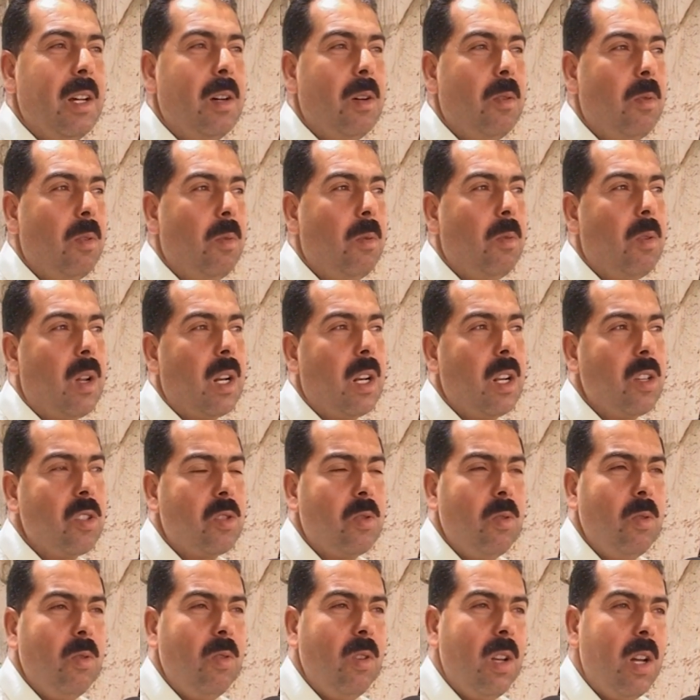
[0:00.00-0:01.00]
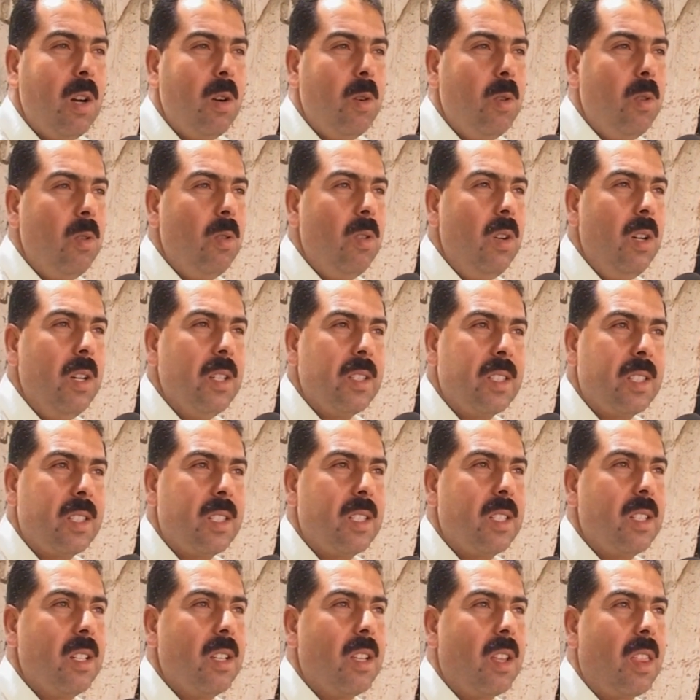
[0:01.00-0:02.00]
والرجل له
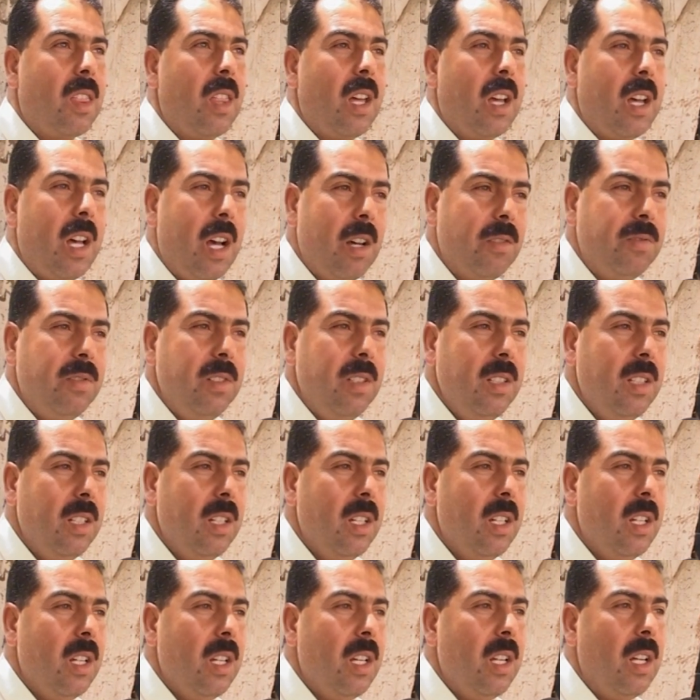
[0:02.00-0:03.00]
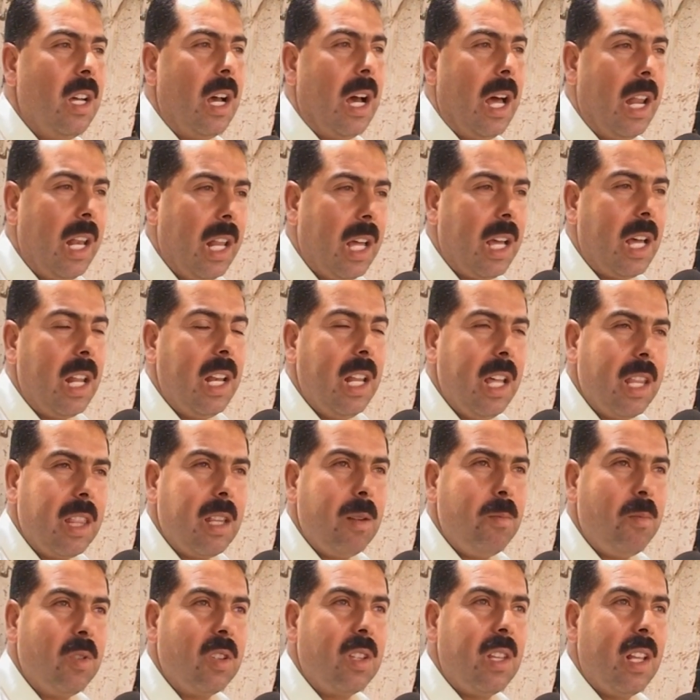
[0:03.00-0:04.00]
حس ثقافي على الاقل هذا
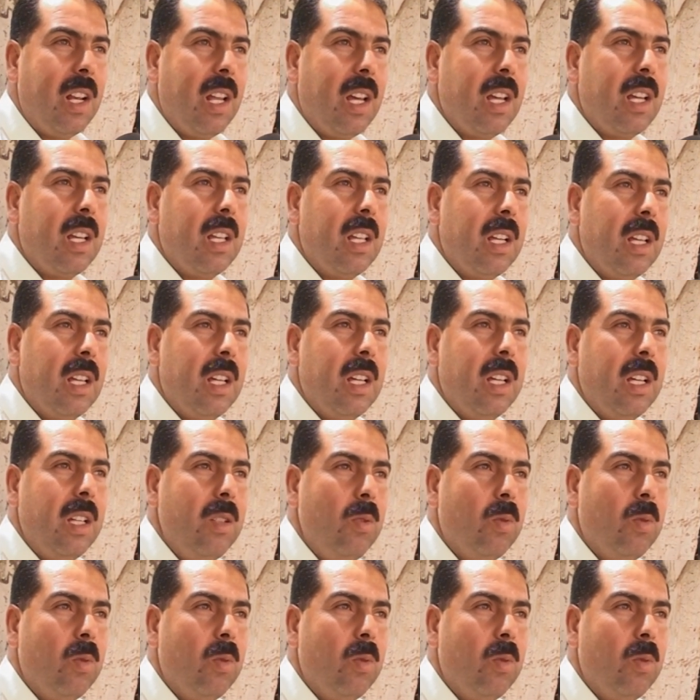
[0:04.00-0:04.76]
المنطلق آه،